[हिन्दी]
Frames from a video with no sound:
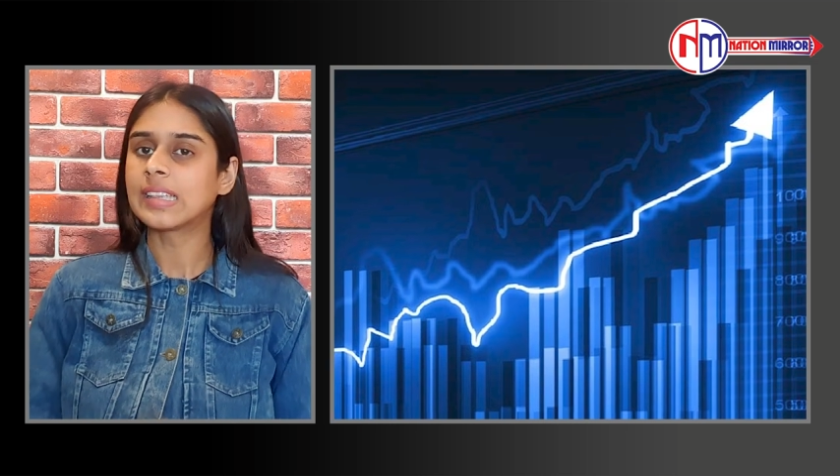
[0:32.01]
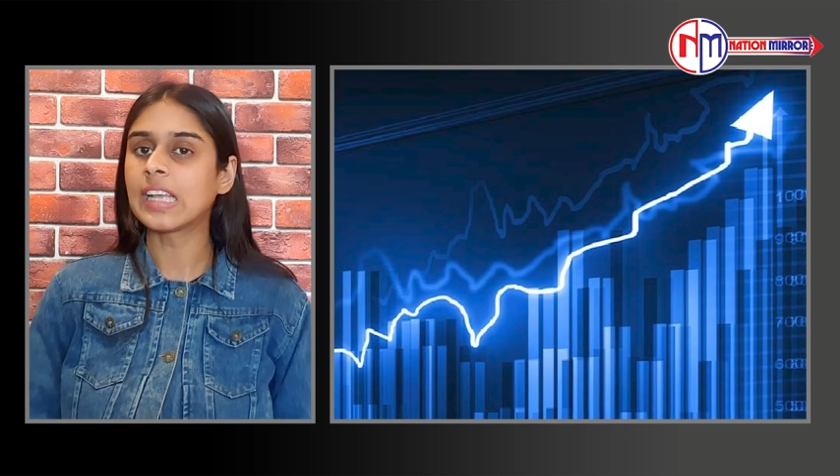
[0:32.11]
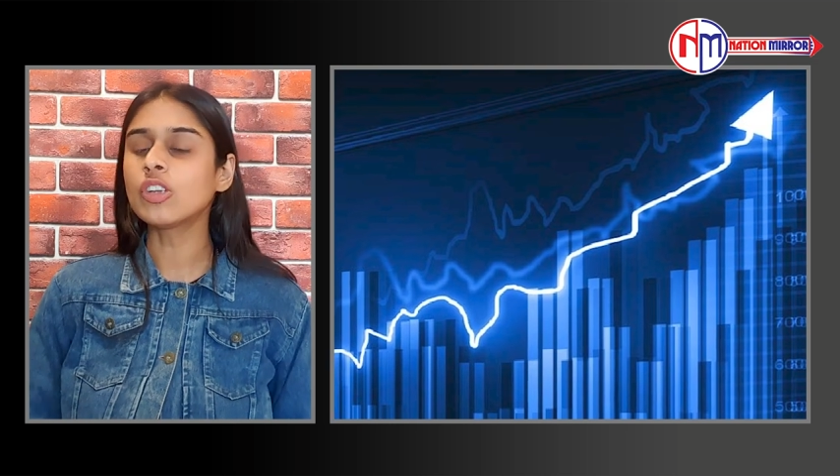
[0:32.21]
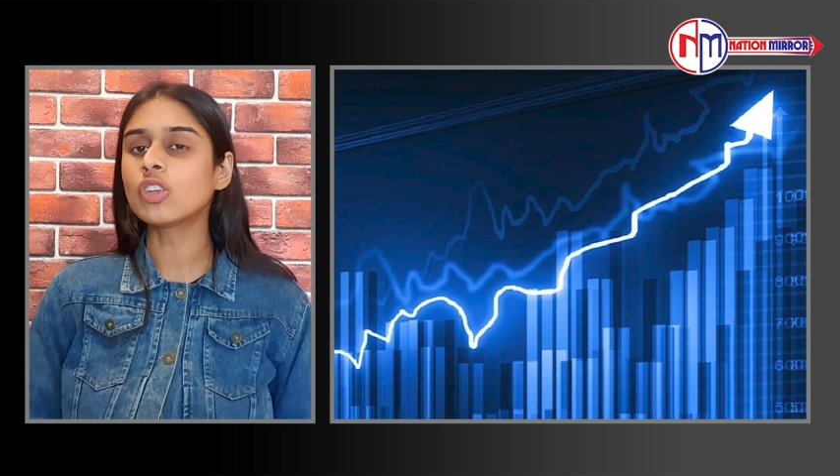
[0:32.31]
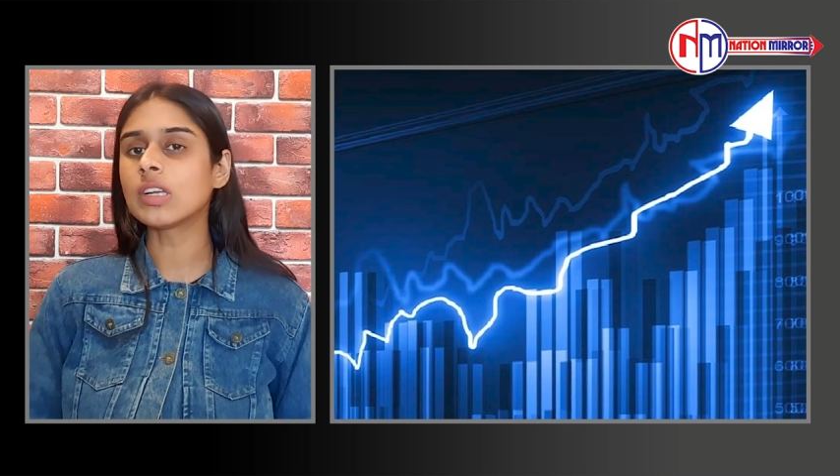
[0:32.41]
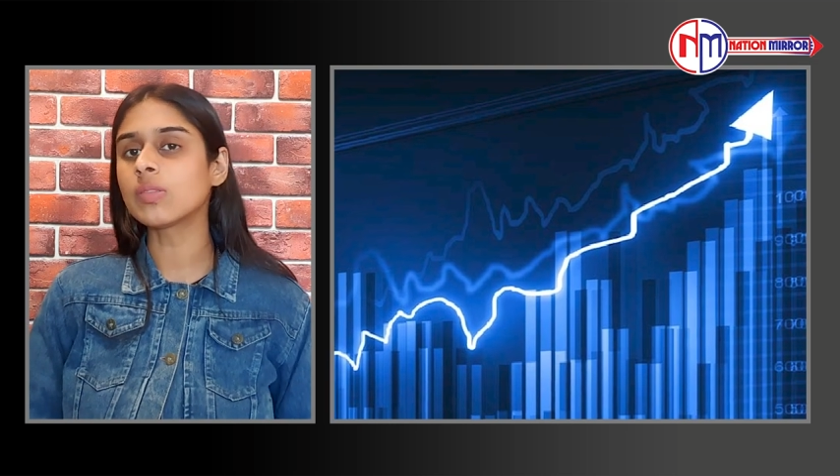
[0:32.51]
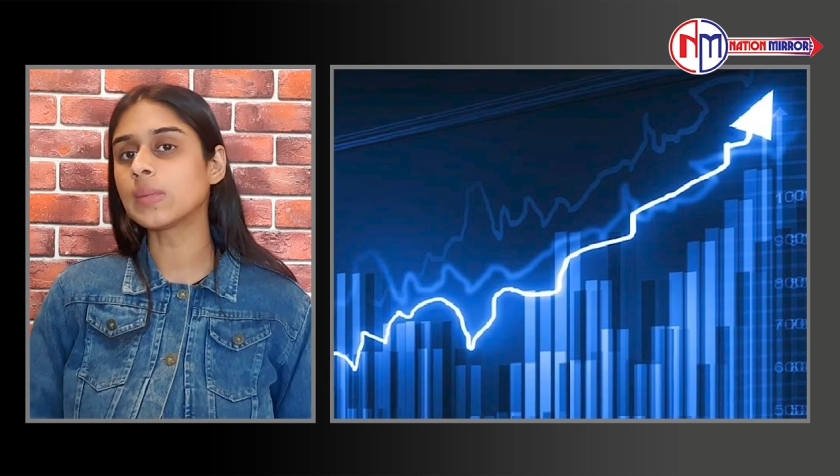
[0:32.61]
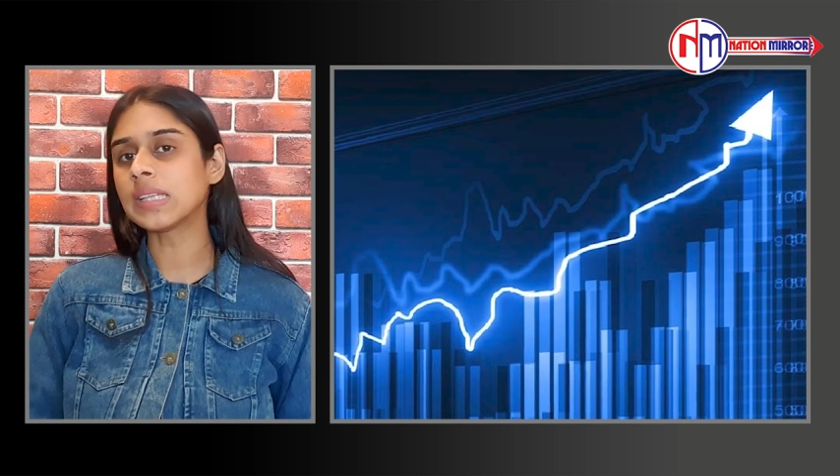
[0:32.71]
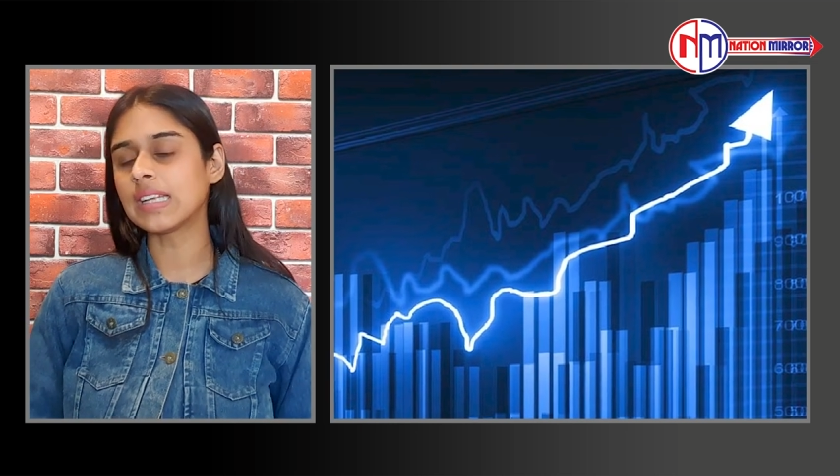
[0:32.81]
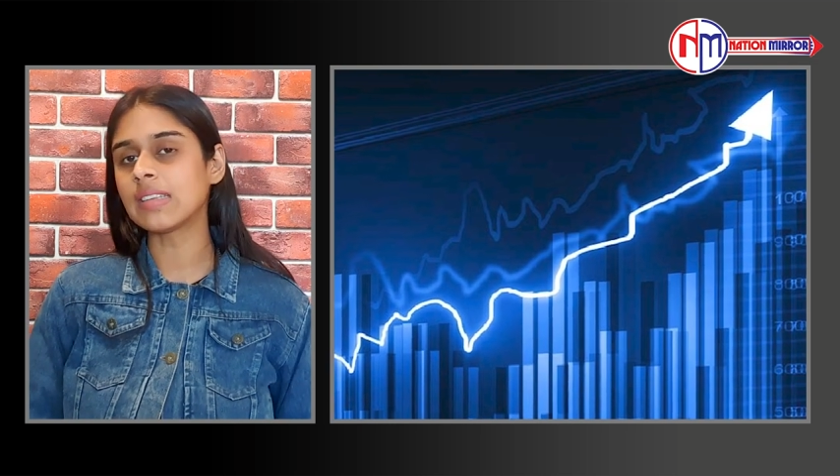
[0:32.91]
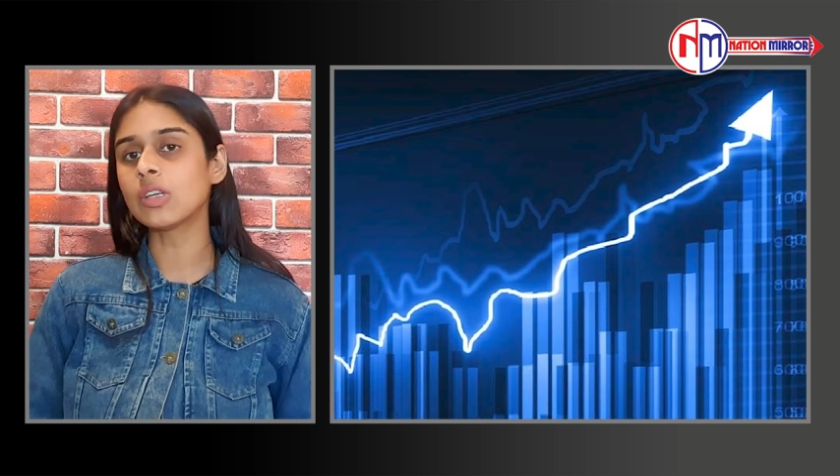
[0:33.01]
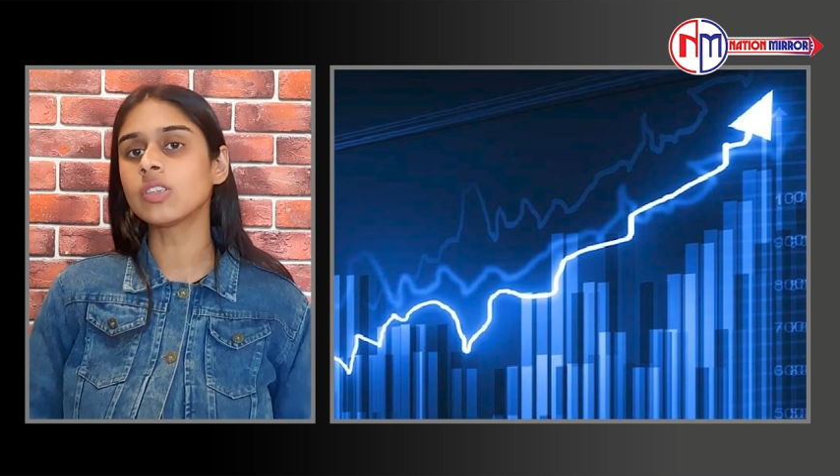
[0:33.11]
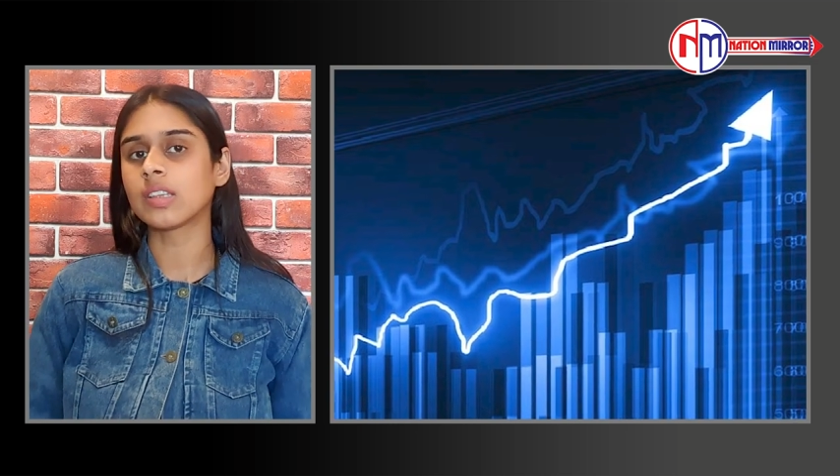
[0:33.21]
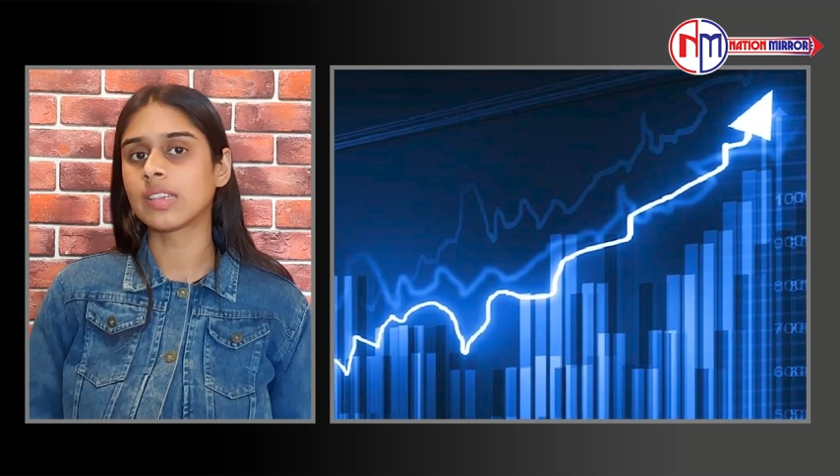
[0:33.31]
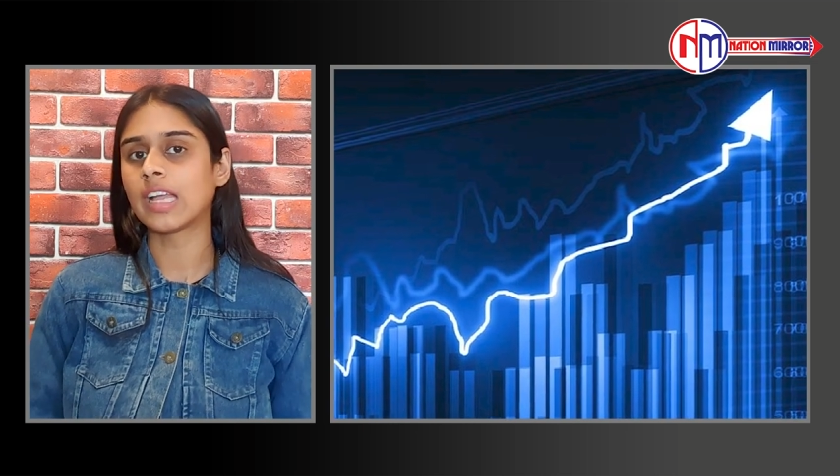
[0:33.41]
तेईस शेयर्स में तेजी और
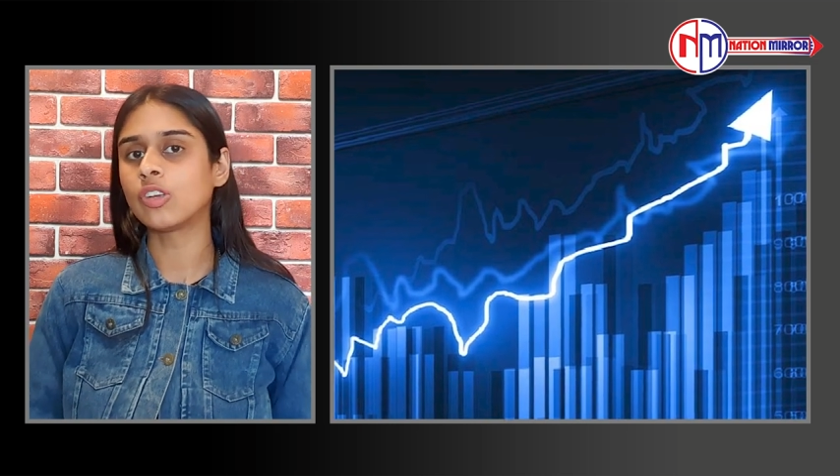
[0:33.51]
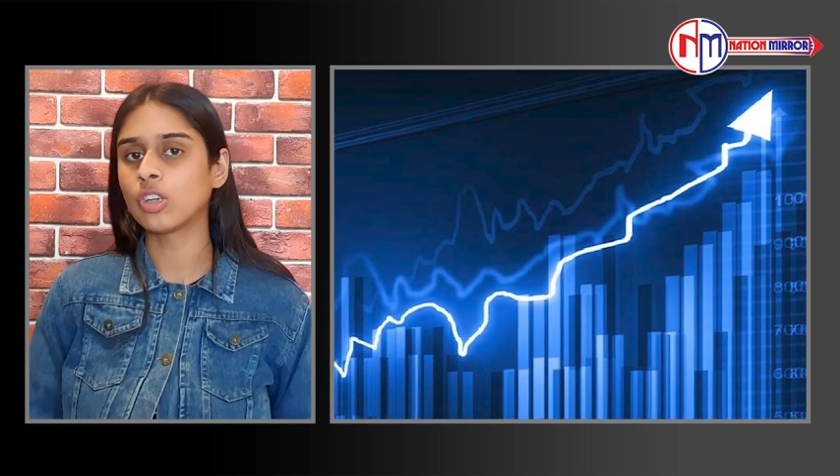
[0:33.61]
27